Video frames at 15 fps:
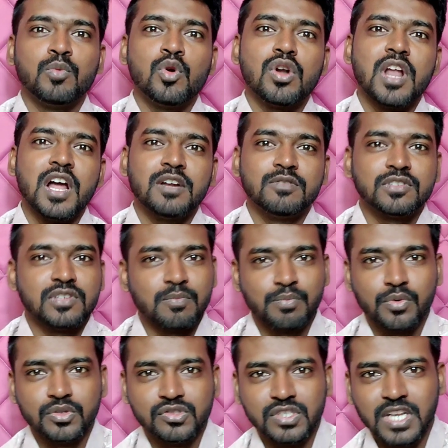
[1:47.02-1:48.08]
ஒரு மூணு நாலு வருஷம்
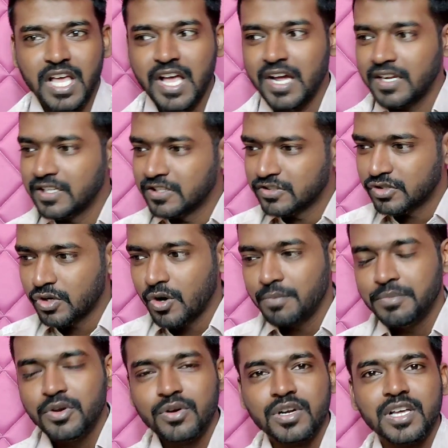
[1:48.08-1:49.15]
போச்சுன்னா இந்த
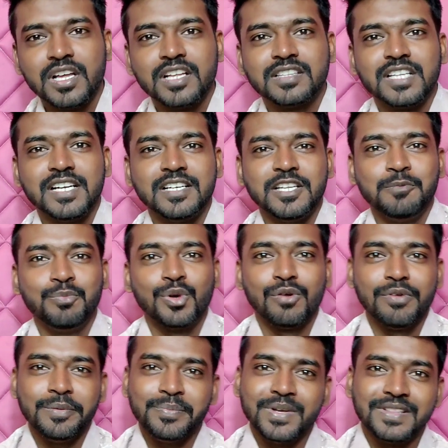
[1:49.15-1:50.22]
ஷோமியோட தேர்ட்டின்
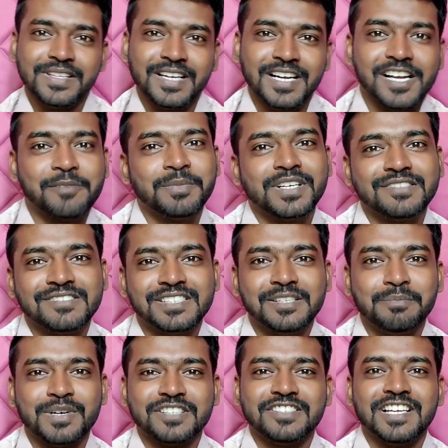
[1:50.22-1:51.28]
ப்ரோவே பார்த்திங்கன்னா நமக்கு
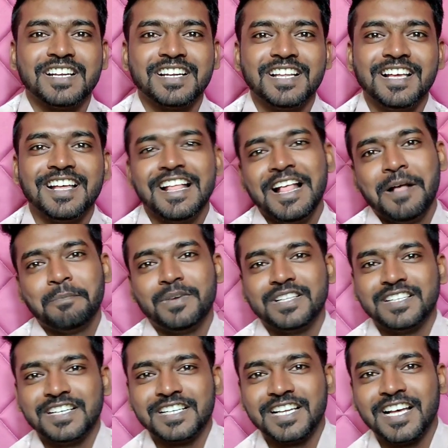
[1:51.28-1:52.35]
வந்து பஜாரில்
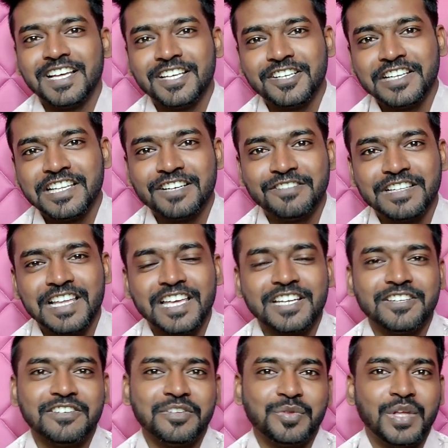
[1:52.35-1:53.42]
பதினெட்டாயிரம்
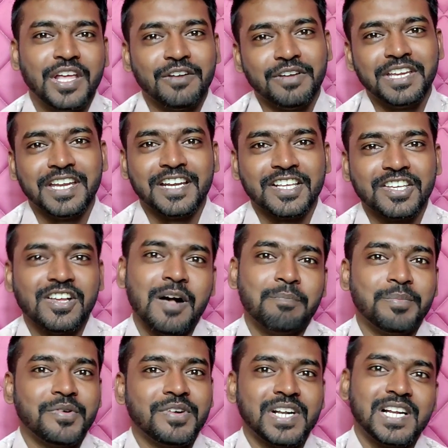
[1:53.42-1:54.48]
இருபதாயிரம் இருபத்தாயிரம் ரூபாய் கிடைக்கும்
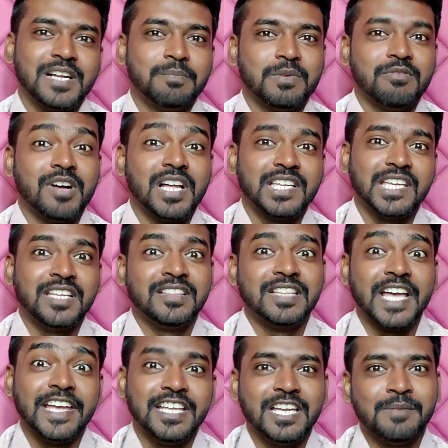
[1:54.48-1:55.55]
அப்போ வேணால் நம்ம வாங்கி
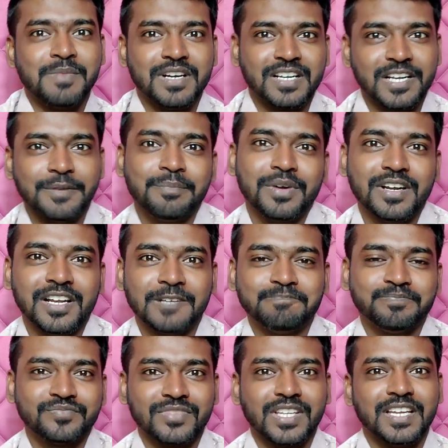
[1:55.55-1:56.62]
தைரியமாக ட்ரை பண்ணலாம்
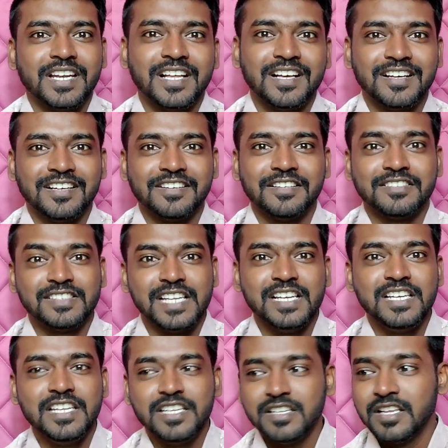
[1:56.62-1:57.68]
ஏன்னா
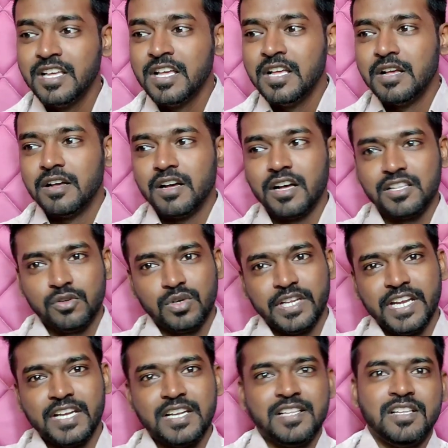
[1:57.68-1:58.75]
செல்லிங் அதோட
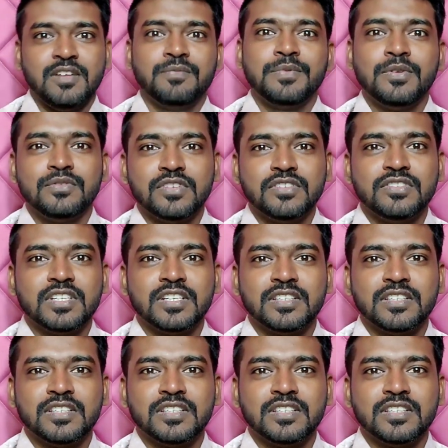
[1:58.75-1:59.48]
என்ன தான் ஃபியூச்சர்ஸ்